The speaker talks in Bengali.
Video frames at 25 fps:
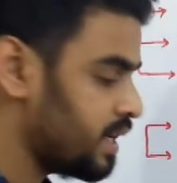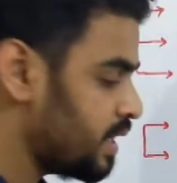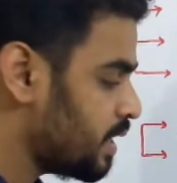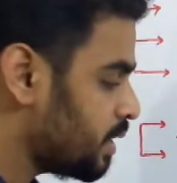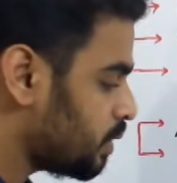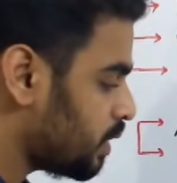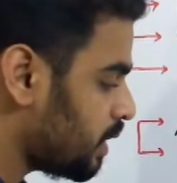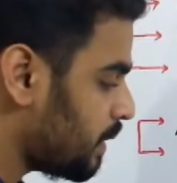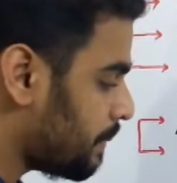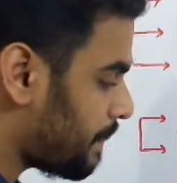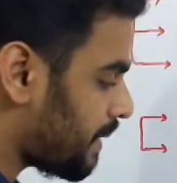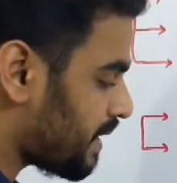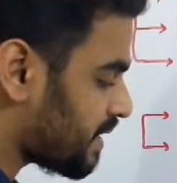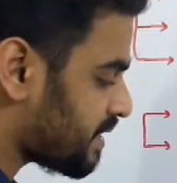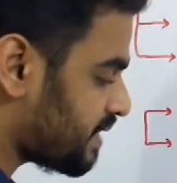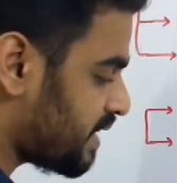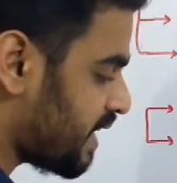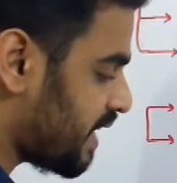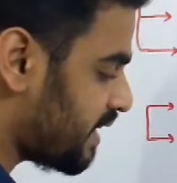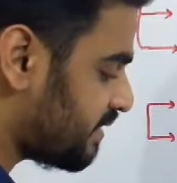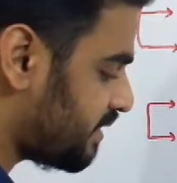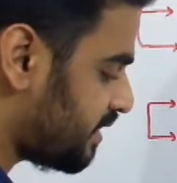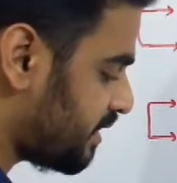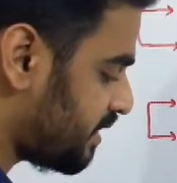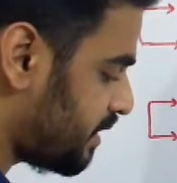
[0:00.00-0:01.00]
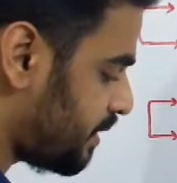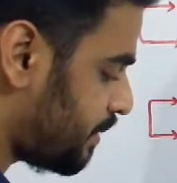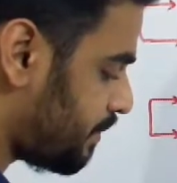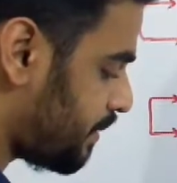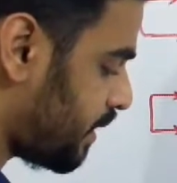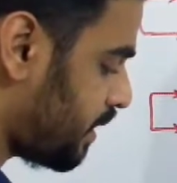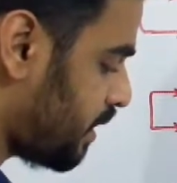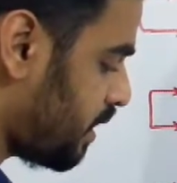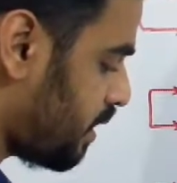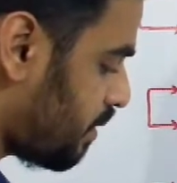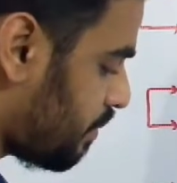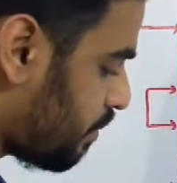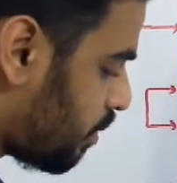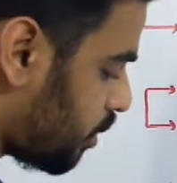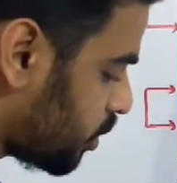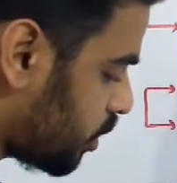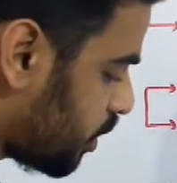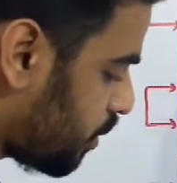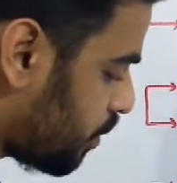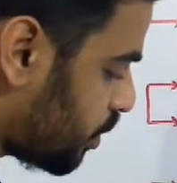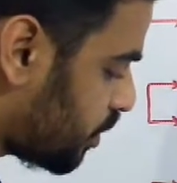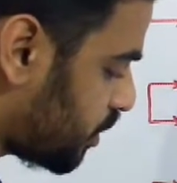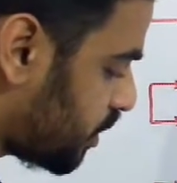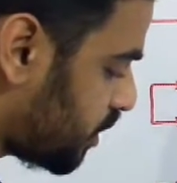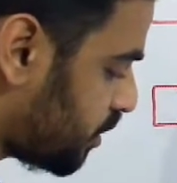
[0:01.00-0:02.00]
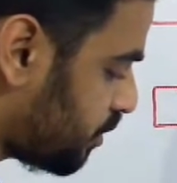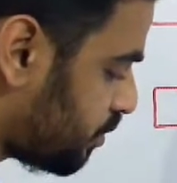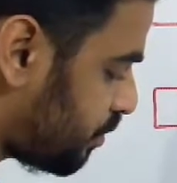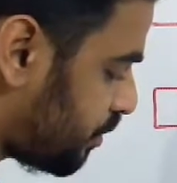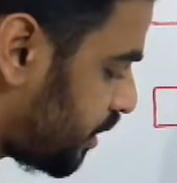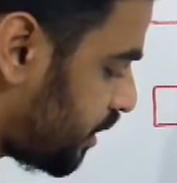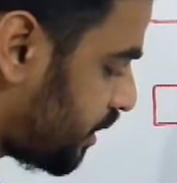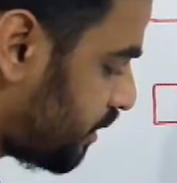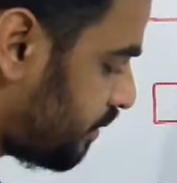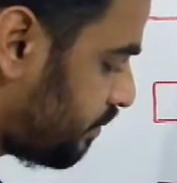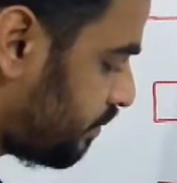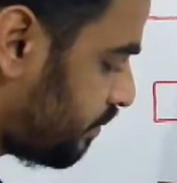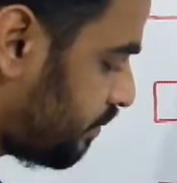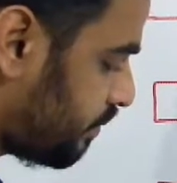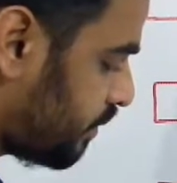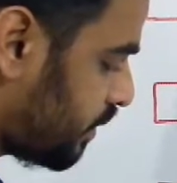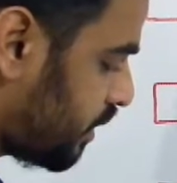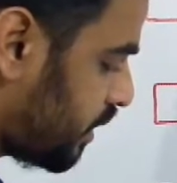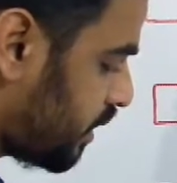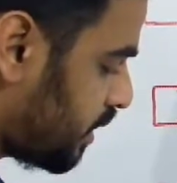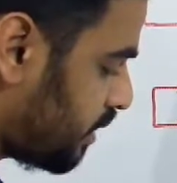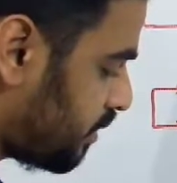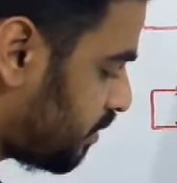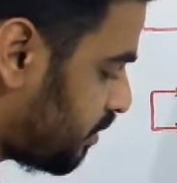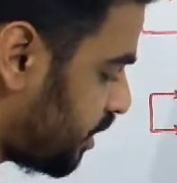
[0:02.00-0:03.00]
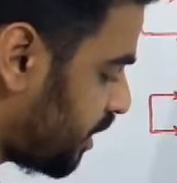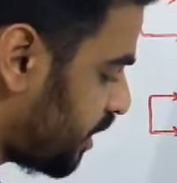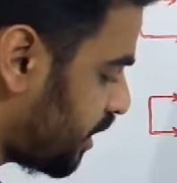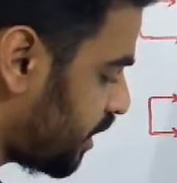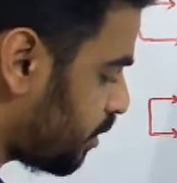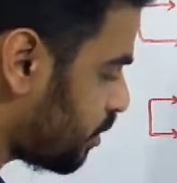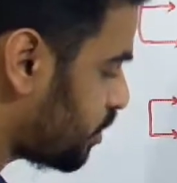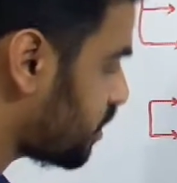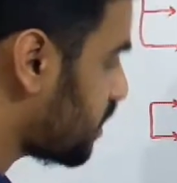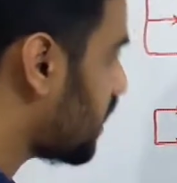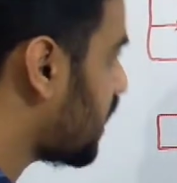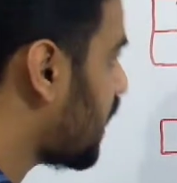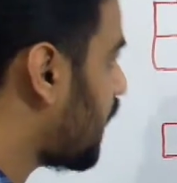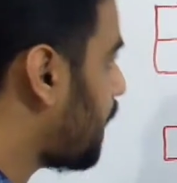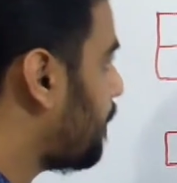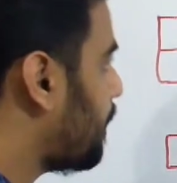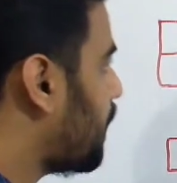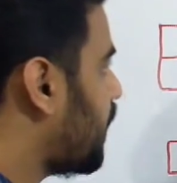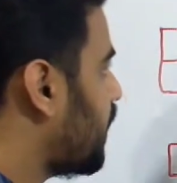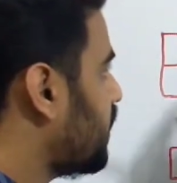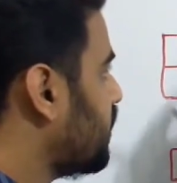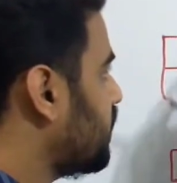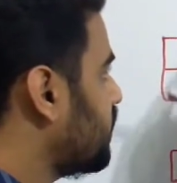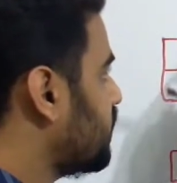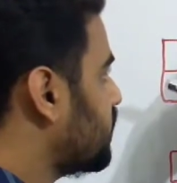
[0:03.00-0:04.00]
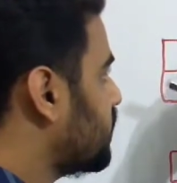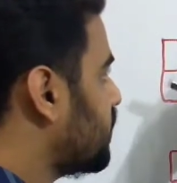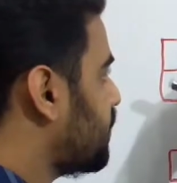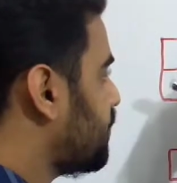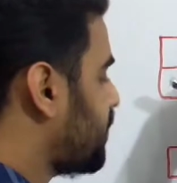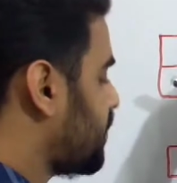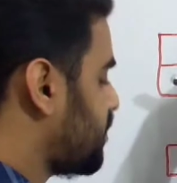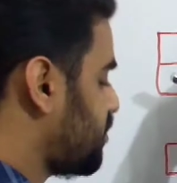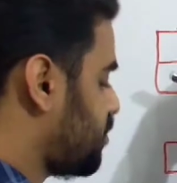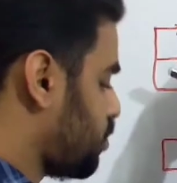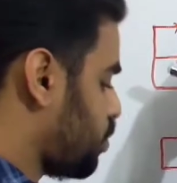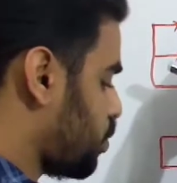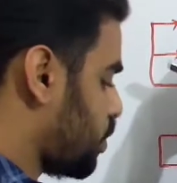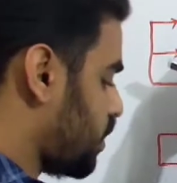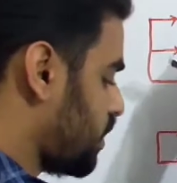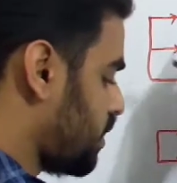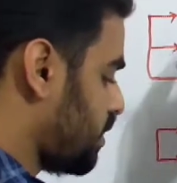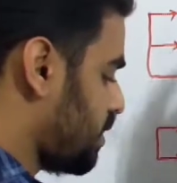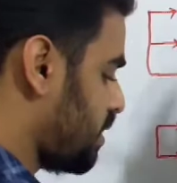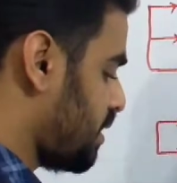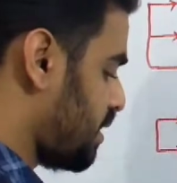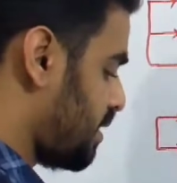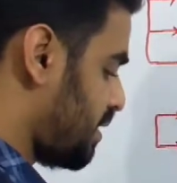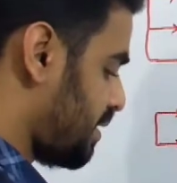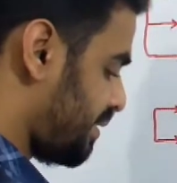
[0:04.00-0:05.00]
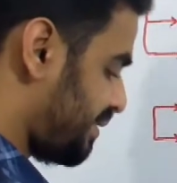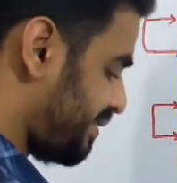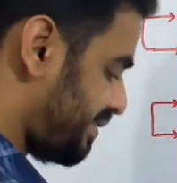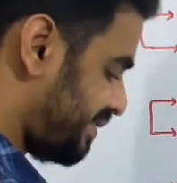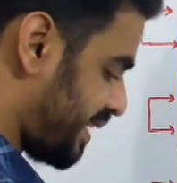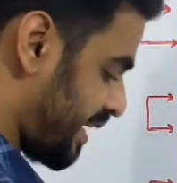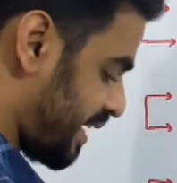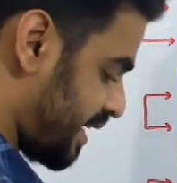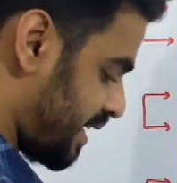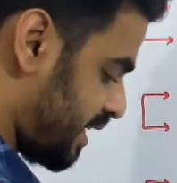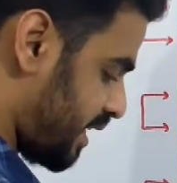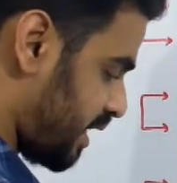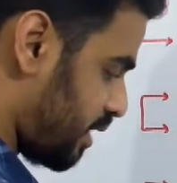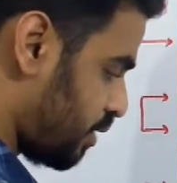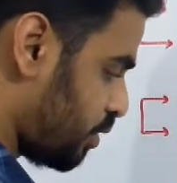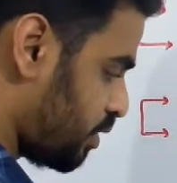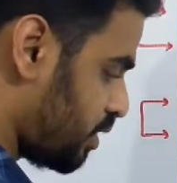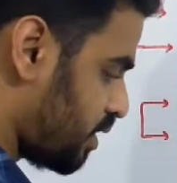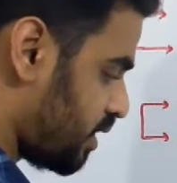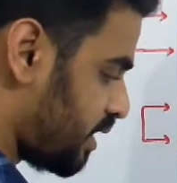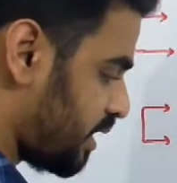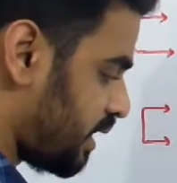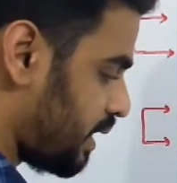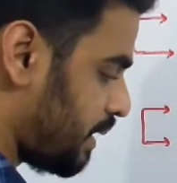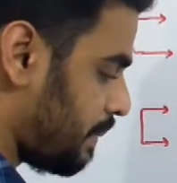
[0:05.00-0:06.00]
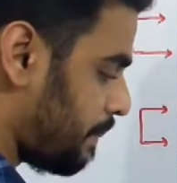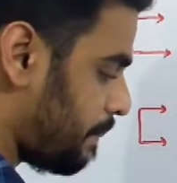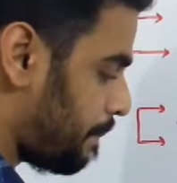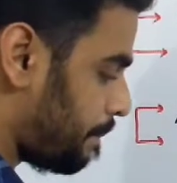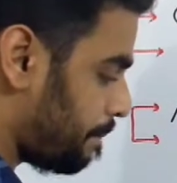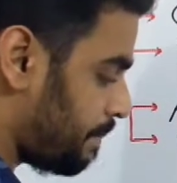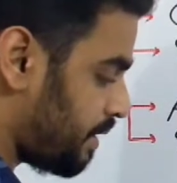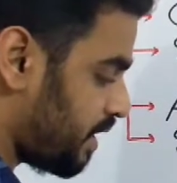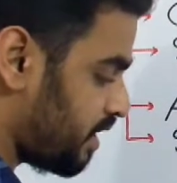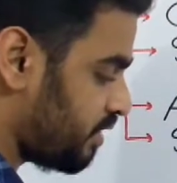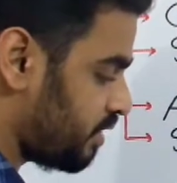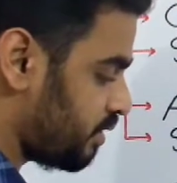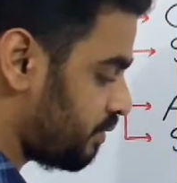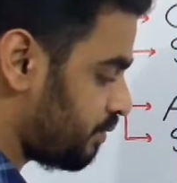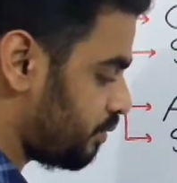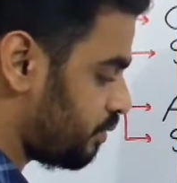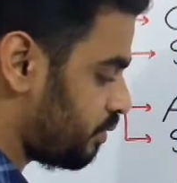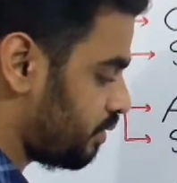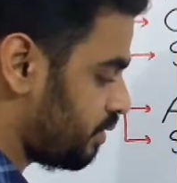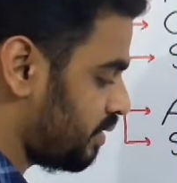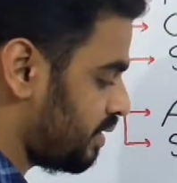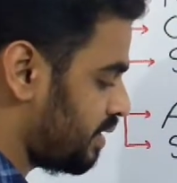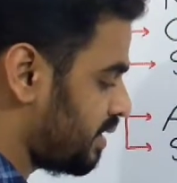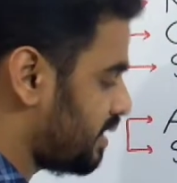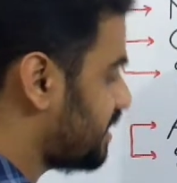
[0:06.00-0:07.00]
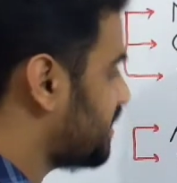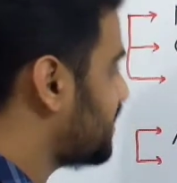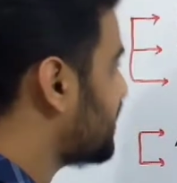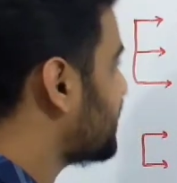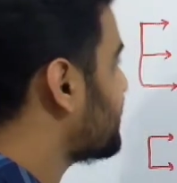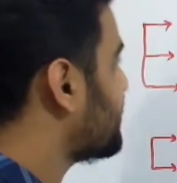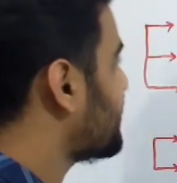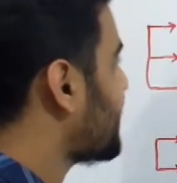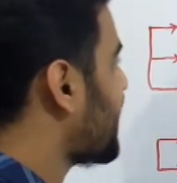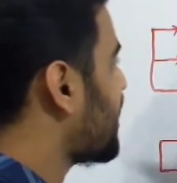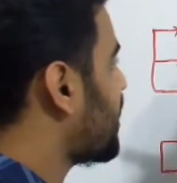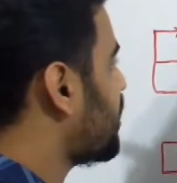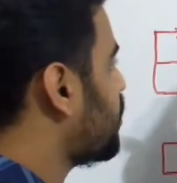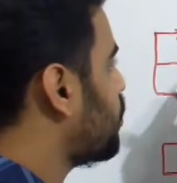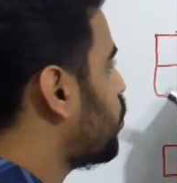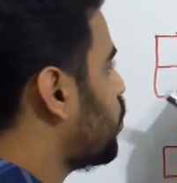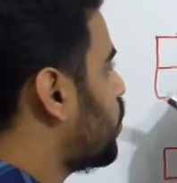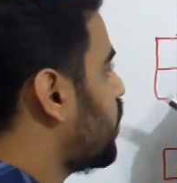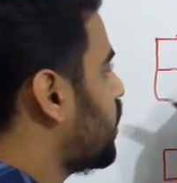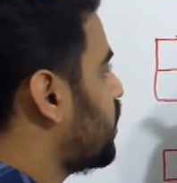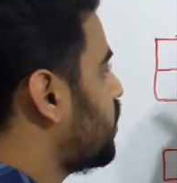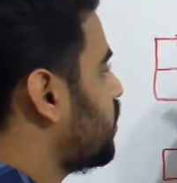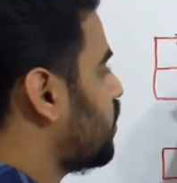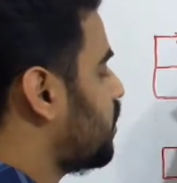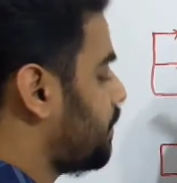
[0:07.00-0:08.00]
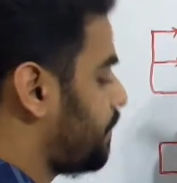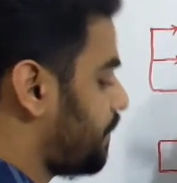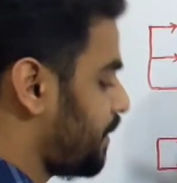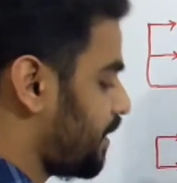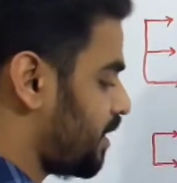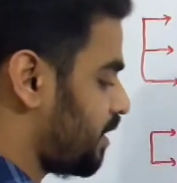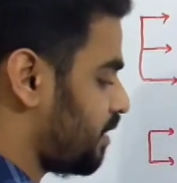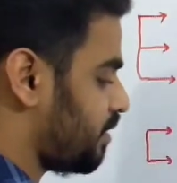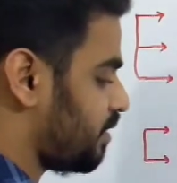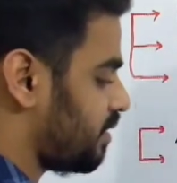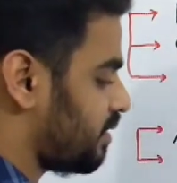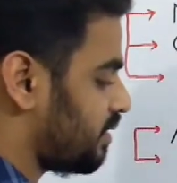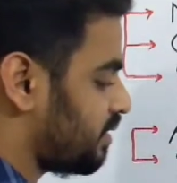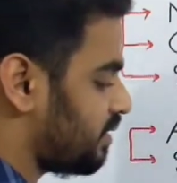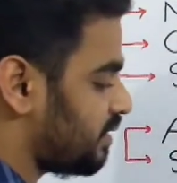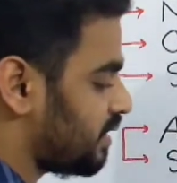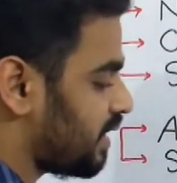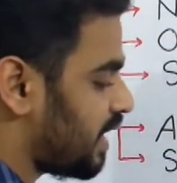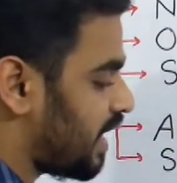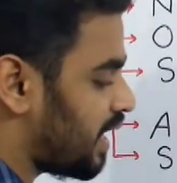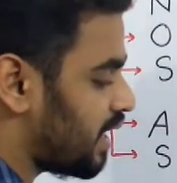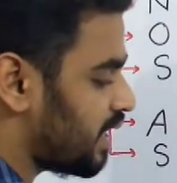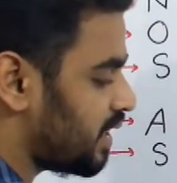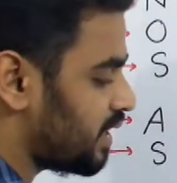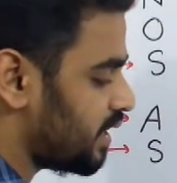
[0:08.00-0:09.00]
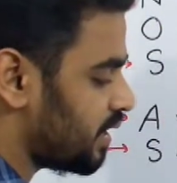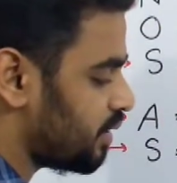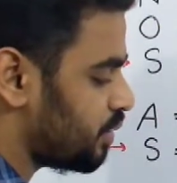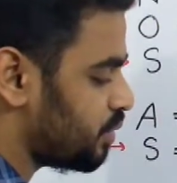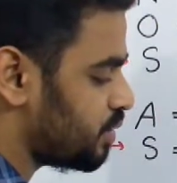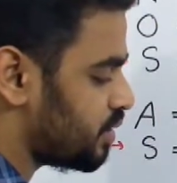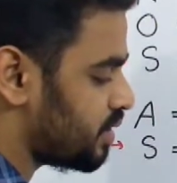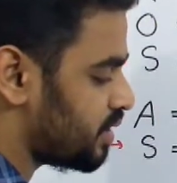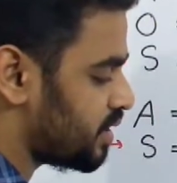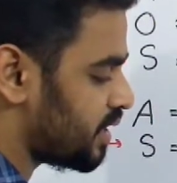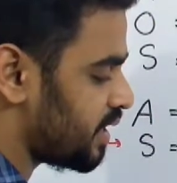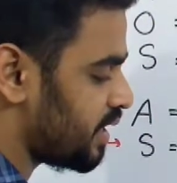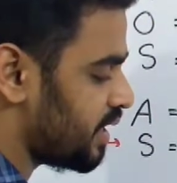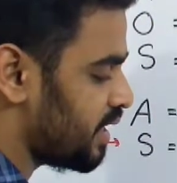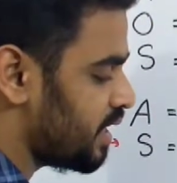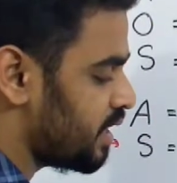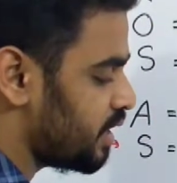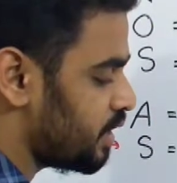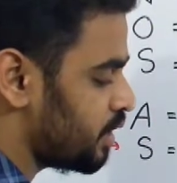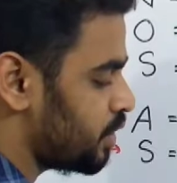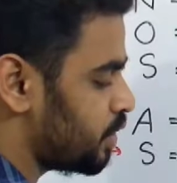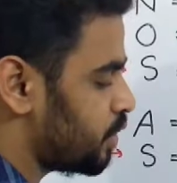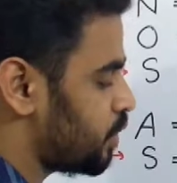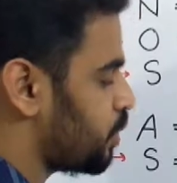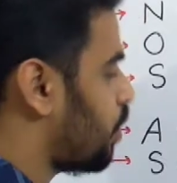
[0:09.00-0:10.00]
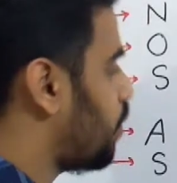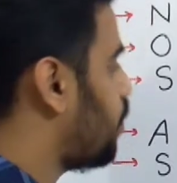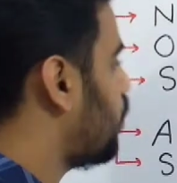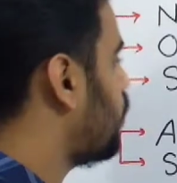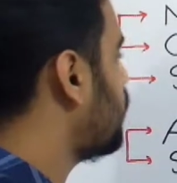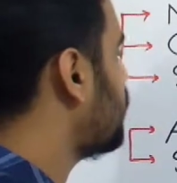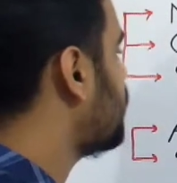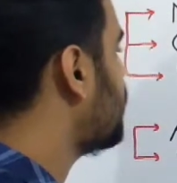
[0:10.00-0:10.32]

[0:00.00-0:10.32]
তো এই পাঁচটা অ্যাজেকটিভের প্রথম হচ্ছে থ্রি থ্রিটা হচ্ছে নাম্বার দ্য ফার্স্ট ওয়ান সেকেন্ডটা হচ্ছে বিউটিফুল দ্য সেকেন্ড ওয়ান অপিনিয়ন থার্ডটা হচ্ছে শর্ট